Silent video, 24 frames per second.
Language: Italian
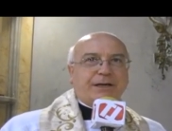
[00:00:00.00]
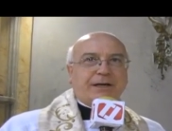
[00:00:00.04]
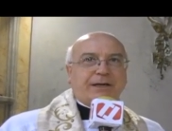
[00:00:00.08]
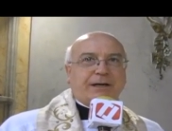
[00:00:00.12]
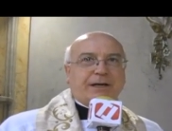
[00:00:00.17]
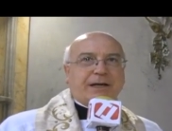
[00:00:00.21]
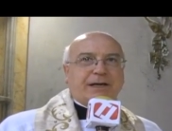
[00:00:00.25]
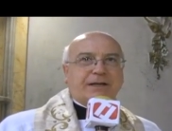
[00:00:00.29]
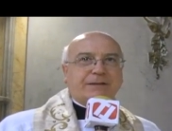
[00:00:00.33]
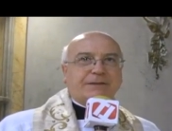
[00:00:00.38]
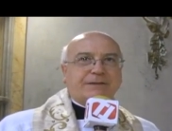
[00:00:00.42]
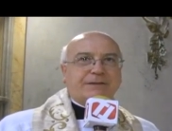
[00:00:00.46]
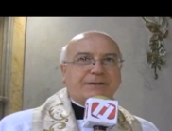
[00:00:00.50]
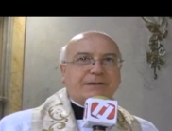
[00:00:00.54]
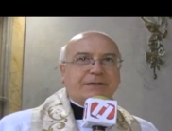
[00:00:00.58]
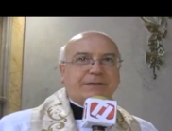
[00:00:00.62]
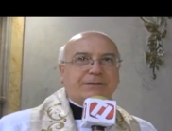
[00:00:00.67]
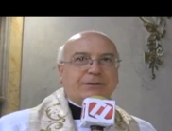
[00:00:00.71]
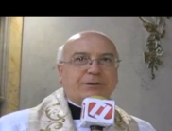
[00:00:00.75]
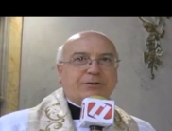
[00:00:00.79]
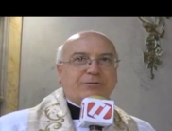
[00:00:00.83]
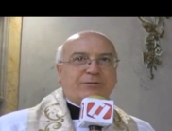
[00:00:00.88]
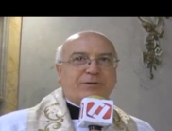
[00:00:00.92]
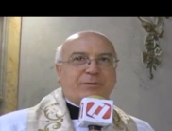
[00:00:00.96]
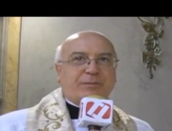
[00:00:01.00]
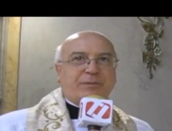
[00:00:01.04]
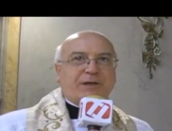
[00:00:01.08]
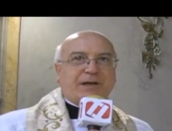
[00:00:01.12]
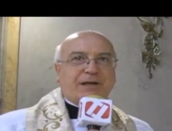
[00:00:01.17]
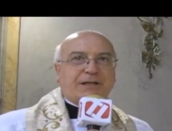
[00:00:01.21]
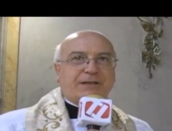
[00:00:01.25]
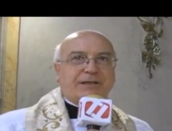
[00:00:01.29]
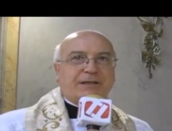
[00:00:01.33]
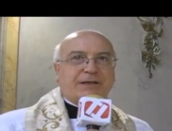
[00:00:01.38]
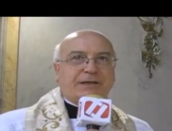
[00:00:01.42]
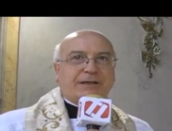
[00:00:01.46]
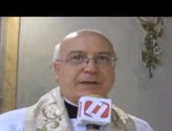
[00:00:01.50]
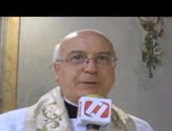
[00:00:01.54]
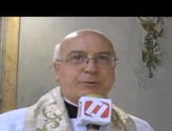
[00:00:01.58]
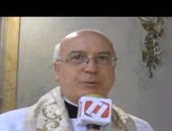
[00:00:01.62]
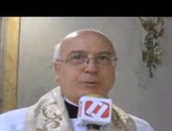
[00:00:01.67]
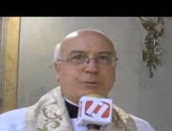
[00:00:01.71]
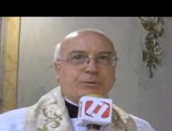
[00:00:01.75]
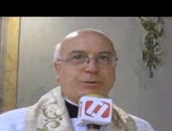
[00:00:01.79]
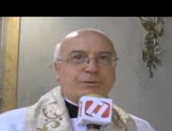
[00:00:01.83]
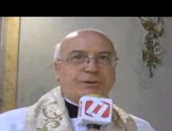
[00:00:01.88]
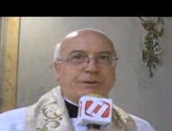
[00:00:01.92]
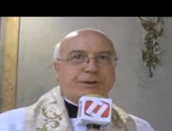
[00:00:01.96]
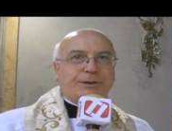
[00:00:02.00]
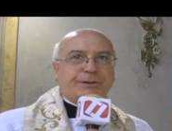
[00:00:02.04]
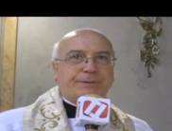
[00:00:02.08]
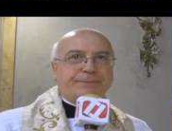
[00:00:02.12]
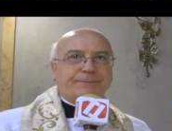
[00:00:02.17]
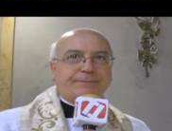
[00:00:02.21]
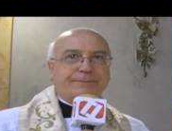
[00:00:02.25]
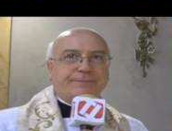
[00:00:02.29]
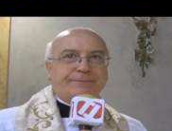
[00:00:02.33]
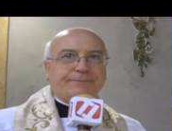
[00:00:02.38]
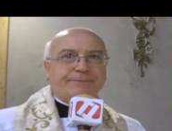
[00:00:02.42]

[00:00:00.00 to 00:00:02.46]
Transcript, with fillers: Grazie, Dio vi benedica a tutti.